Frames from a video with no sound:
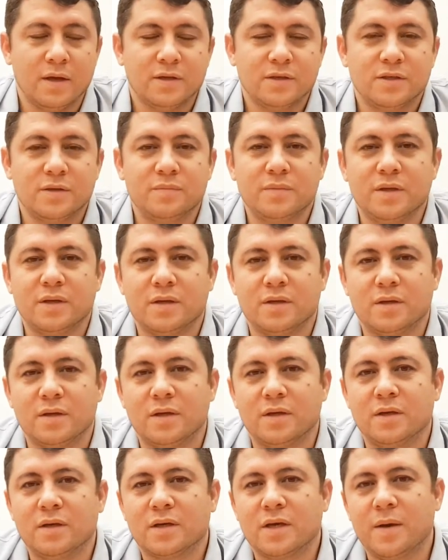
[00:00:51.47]
Şimdi
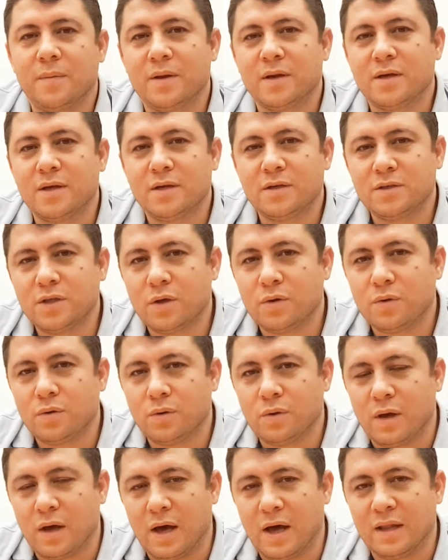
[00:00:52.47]
e, Kemal
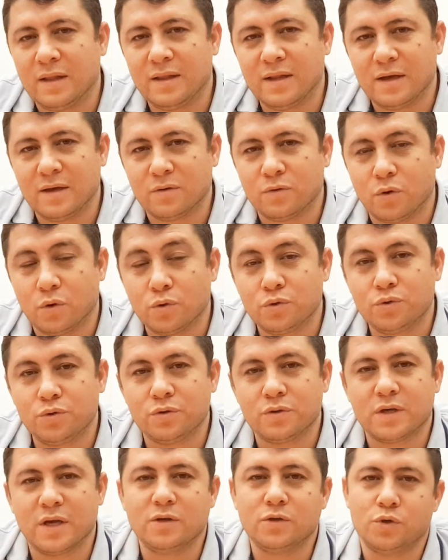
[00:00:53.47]
Kılıçdaroğlu anla,
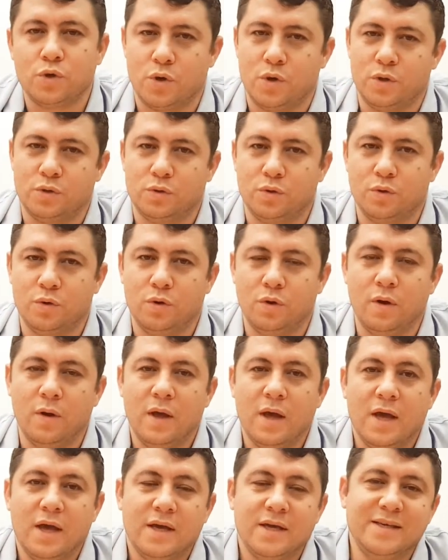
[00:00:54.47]
konuşurken şöyle söylüyor.
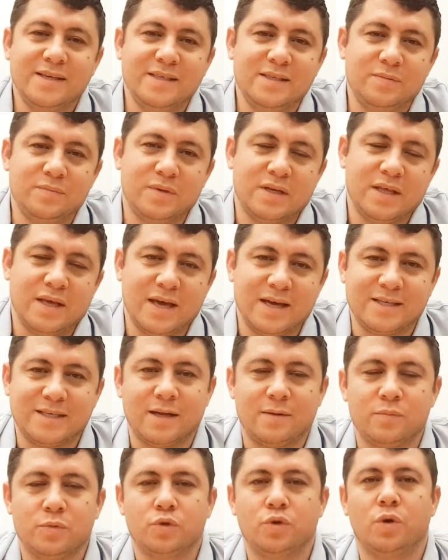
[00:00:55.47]
İzmir'de
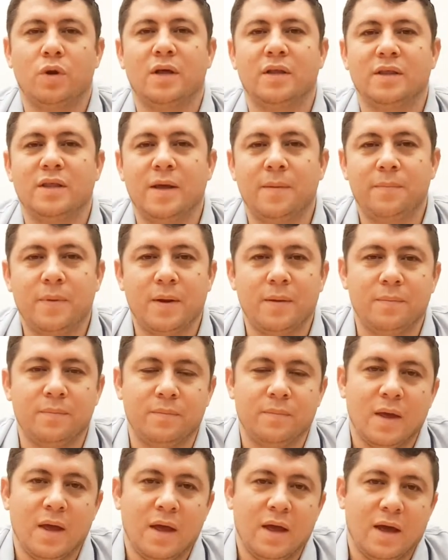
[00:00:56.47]
yaşanmış olan
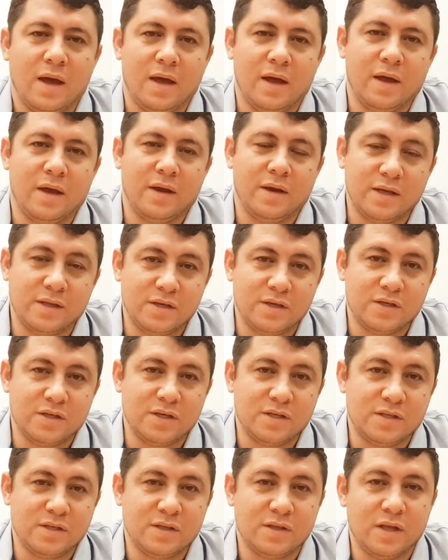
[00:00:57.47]
deprem e,
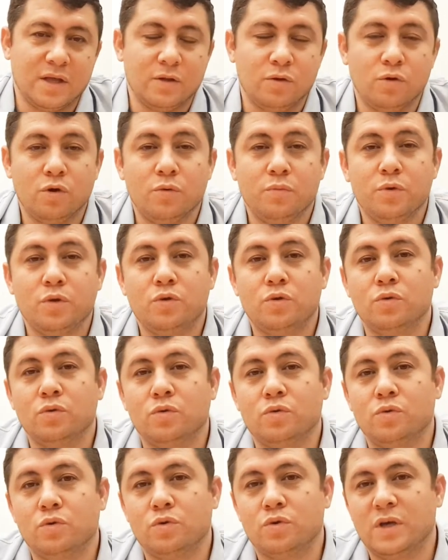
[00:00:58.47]
neticesinde diyor
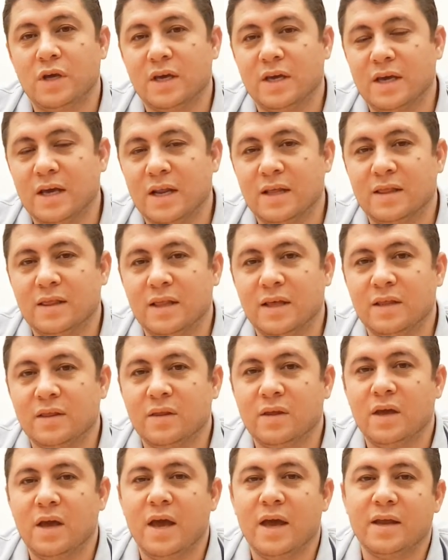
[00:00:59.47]
bütün Türkiye
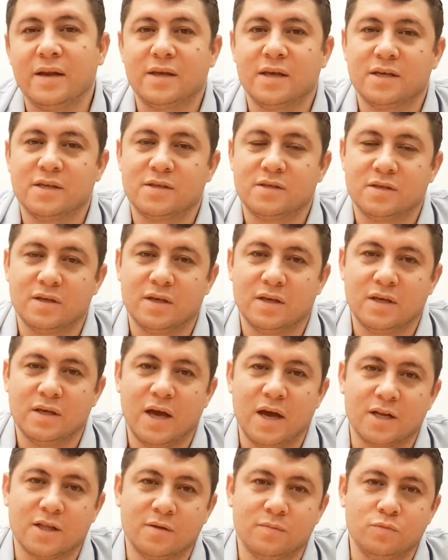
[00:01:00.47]
kenetlendi. Herkes e,
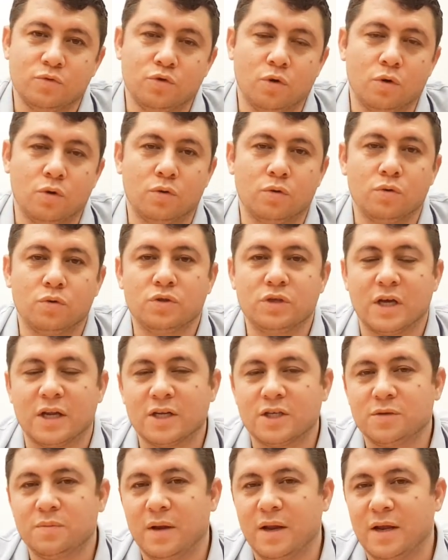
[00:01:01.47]
yardımcı oldu.
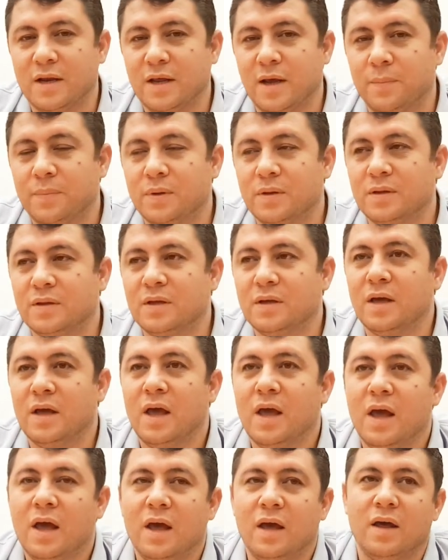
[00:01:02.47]
Çalışmalar yapıldı.
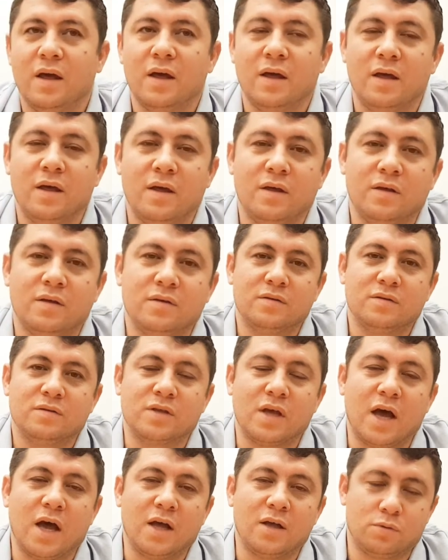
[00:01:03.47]
E,
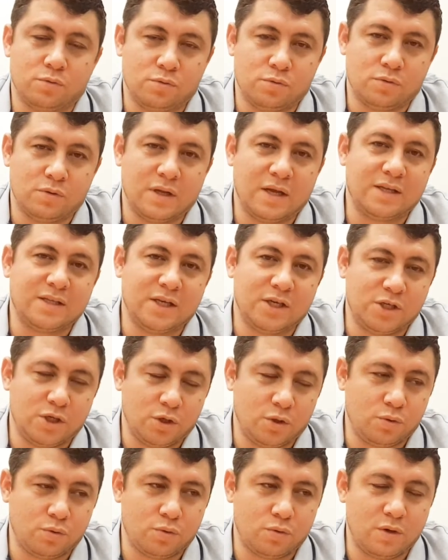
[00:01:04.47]
ta olsunlar.
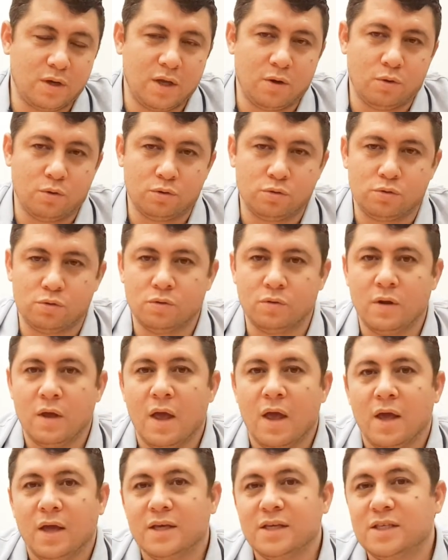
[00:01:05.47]
Teşekkürler olsun.
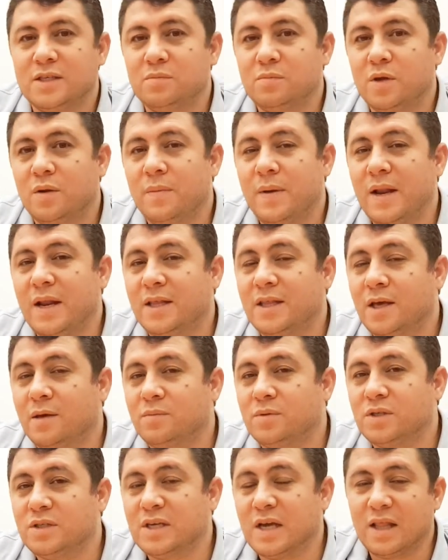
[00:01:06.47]
İzmir
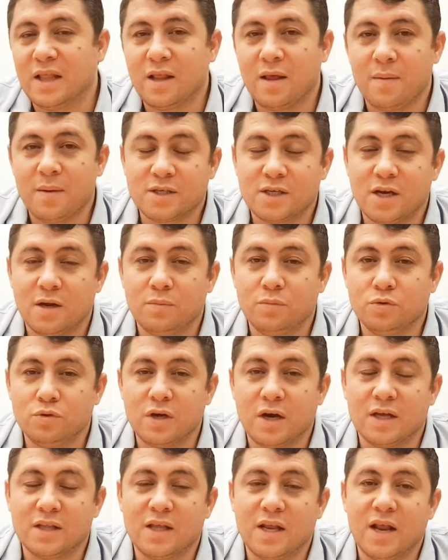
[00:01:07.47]
belediyemiz can lavaşla
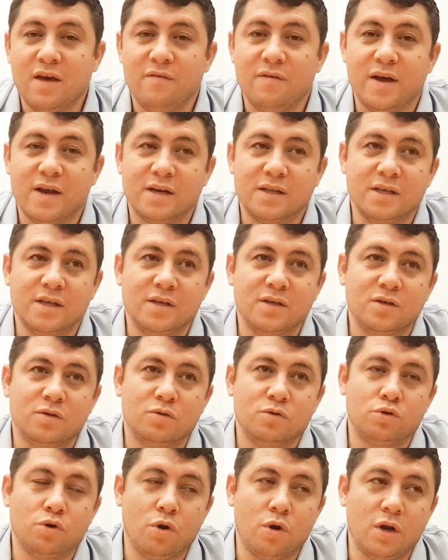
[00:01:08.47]
mücadele
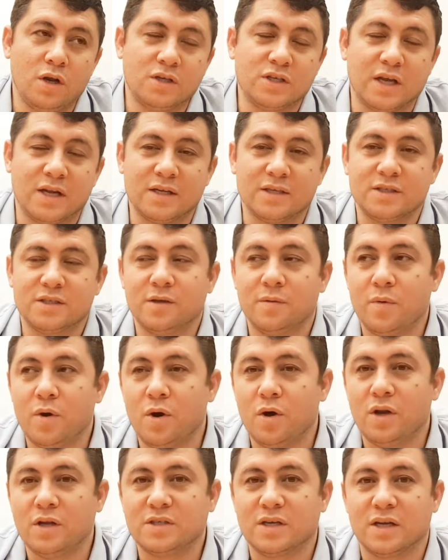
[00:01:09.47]
verdi. Şöyle çalıştı.
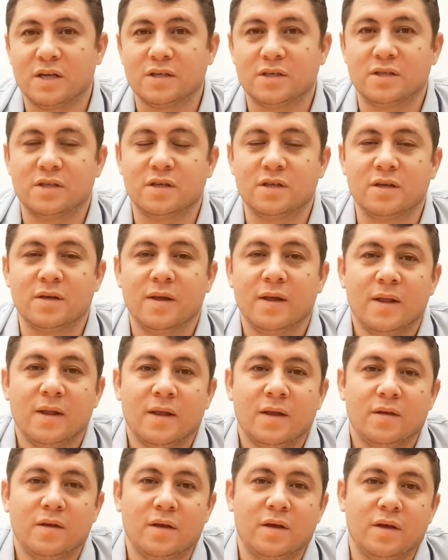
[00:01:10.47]
Böyle çalıştı.
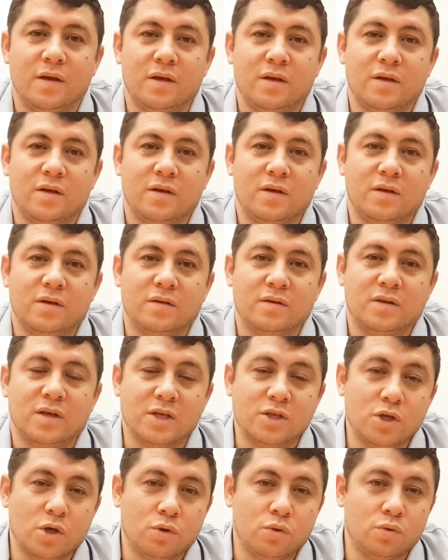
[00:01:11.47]
E,
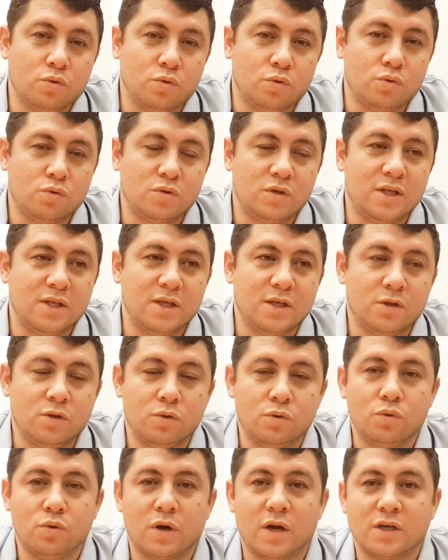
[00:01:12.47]
gece gündüz didinde
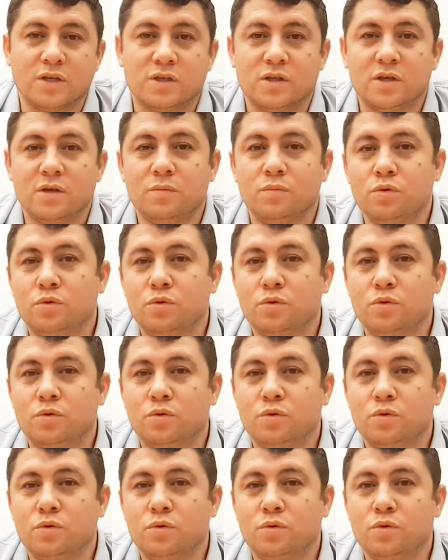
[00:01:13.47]
uğraştı.